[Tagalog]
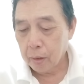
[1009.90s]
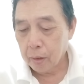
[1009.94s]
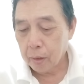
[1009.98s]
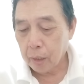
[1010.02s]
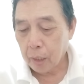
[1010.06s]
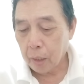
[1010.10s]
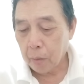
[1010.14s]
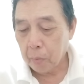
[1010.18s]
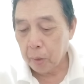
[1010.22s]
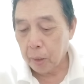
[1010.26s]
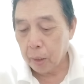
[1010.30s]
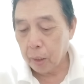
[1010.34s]

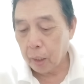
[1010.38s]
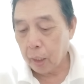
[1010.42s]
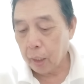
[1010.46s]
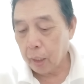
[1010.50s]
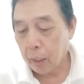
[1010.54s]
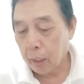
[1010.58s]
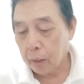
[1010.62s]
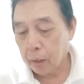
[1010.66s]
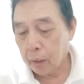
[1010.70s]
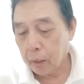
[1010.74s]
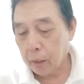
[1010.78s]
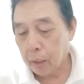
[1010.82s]
Sabi ni
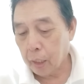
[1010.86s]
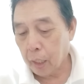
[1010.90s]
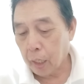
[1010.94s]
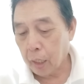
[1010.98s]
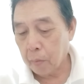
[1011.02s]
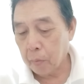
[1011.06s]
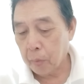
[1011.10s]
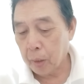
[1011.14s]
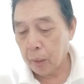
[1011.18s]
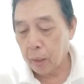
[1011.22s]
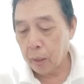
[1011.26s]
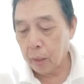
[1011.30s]
Kalat ni
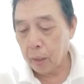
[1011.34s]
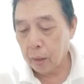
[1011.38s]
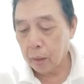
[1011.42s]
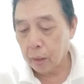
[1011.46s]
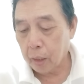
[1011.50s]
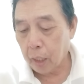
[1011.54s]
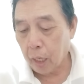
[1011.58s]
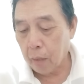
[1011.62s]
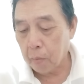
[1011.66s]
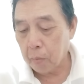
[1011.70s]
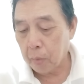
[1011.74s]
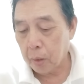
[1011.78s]
dami,
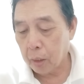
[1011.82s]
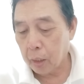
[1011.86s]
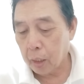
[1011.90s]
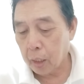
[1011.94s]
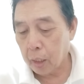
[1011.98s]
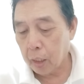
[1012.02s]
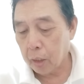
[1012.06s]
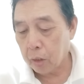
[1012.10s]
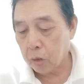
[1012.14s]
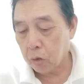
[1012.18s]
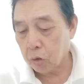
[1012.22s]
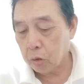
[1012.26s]
ang daming
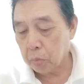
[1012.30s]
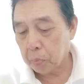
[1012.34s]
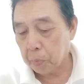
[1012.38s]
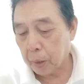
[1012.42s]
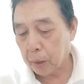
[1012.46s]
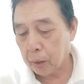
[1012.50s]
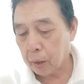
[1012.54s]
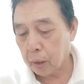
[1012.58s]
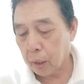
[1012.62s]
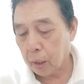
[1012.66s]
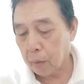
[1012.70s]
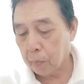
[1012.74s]
etyos
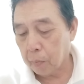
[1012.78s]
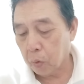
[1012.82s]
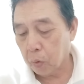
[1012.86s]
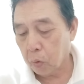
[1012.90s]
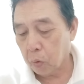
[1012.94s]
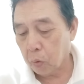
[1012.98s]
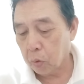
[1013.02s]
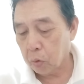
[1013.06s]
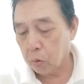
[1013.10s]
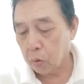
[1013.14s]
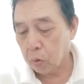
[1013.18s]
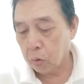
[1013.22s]
pag
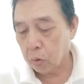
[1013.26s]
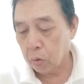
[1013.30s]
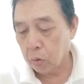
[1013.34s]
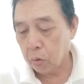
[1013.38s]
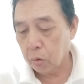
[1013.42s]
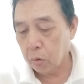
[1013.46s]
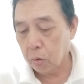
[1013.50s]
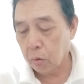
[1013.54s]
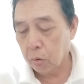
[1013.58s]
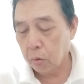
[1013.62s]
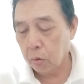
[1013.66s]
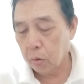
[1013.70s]
nabuko
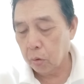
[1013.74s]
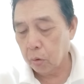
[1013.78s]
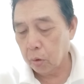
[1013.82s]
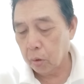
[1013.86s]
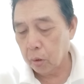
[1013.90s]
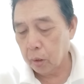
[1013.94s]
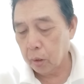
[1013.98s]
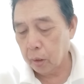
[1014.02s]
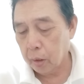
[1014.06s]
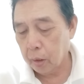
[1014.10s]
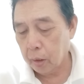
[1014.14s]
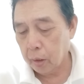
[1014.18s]
totoo,
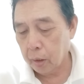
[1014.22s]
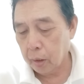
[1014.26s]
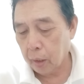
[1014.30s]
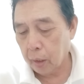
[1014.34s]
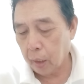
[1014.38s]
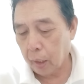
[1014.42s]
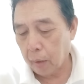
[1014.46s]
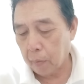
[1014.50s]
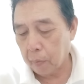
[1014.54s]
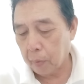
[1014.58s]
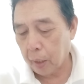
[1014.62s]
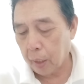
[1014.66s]

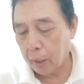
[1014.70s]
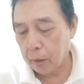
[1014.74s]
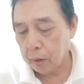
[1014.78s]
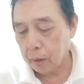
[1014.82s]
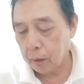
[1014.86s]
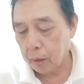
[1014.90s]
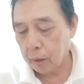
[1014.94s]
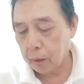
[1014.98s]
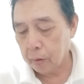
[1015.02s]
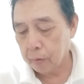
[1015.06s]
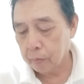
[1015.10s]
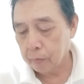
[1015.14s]

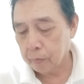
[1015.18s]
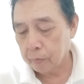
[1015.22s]
nalabasan.